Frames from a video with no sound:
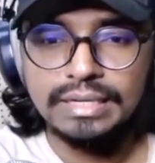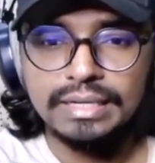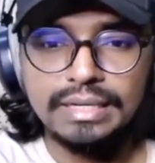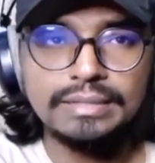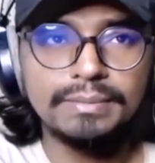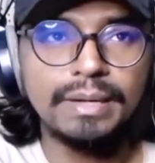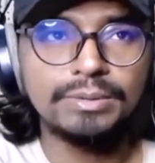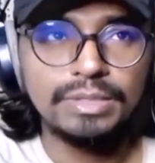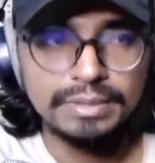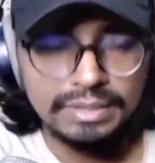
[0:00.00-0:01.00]
এই যে
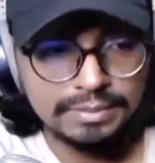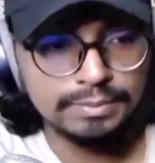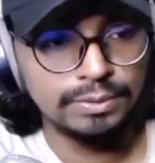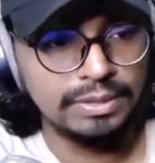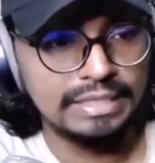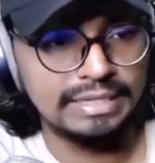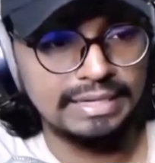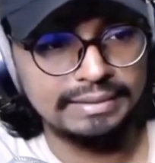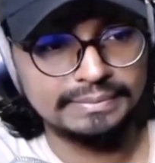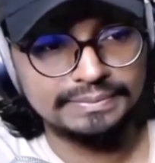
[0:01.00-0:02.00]
মানুষ আমাদেরকে ভুলে
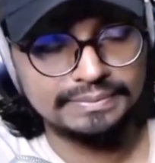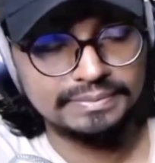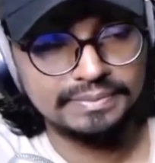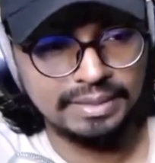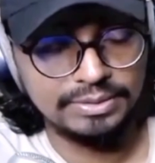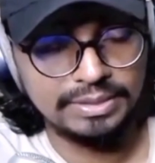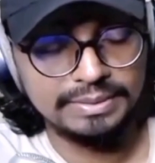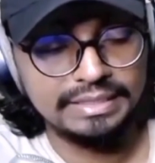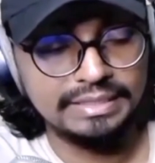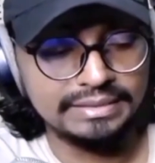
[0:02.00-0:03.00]
যায় মানুষ
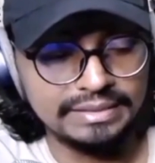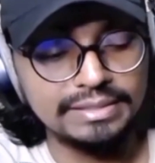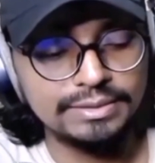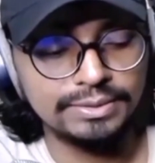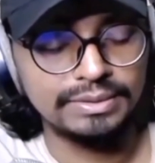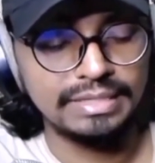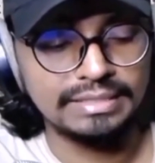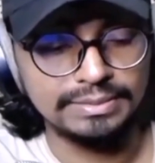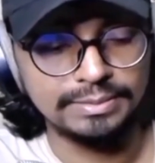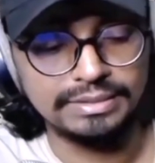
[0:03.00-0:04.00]
আমাদেরকে ডিলিট করে
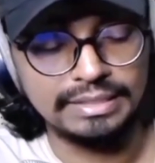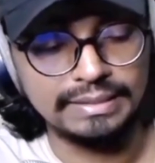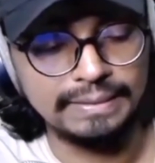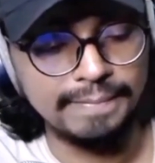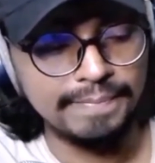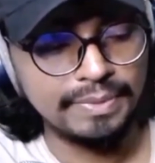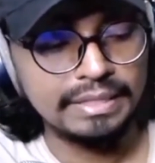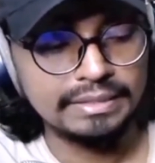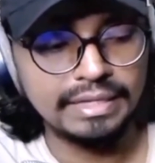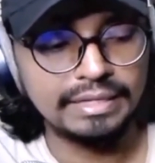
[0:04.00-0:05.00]
দেয় জীবন থেকে
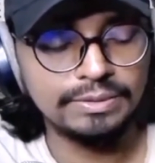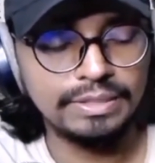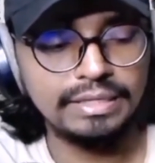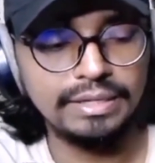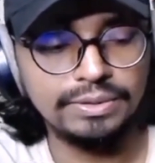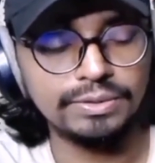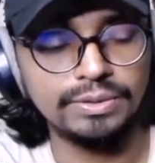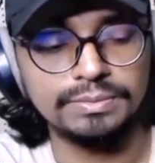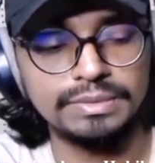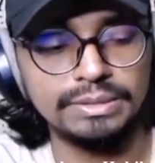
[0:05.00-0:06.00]
তারাও কি
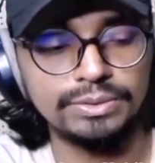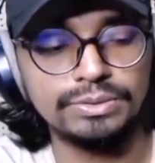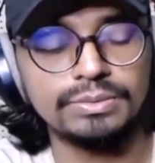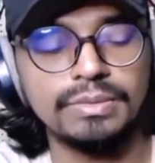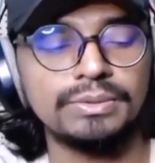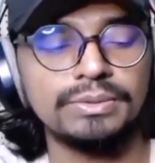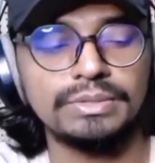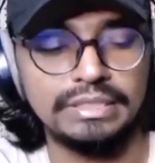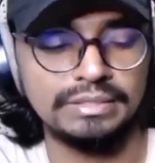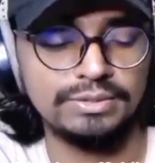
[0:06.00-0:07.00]
এরকম যে নতুন মানুষ
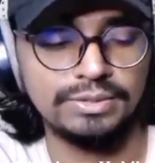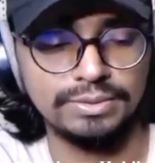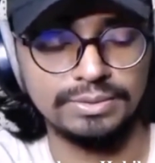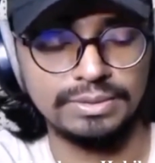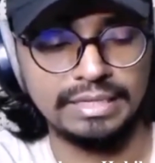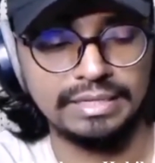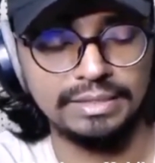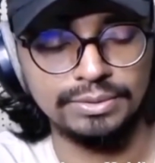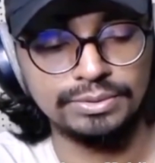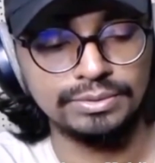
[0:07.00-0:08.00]
ইনস্টল করতে গেলে
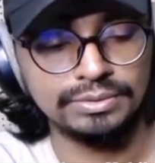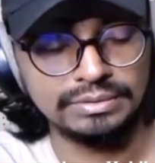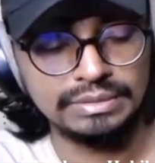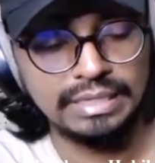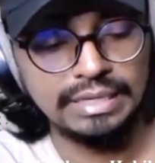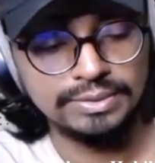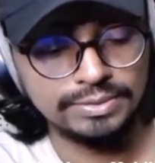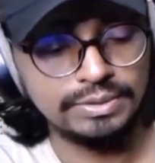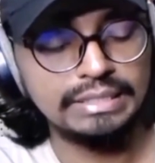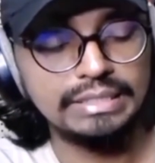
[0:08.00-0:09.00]
নতুন
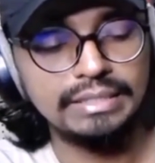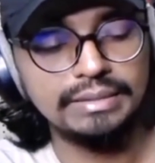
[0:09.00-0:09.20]
স্মৃতি